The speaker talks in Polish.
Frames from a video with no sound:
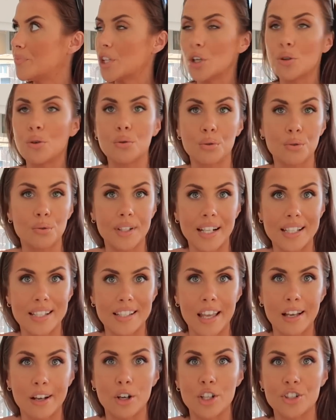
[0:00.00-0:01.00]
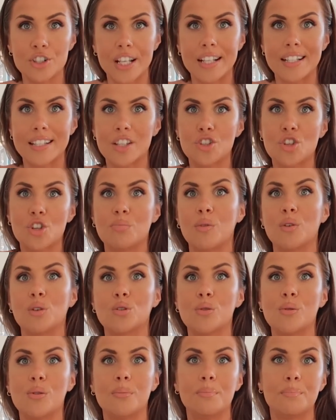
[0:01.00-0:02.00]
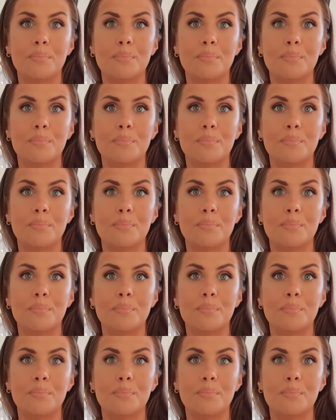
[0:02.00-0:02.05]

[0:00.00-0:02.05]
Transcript: jogurtu greckiego, jeżeli chcecie, było to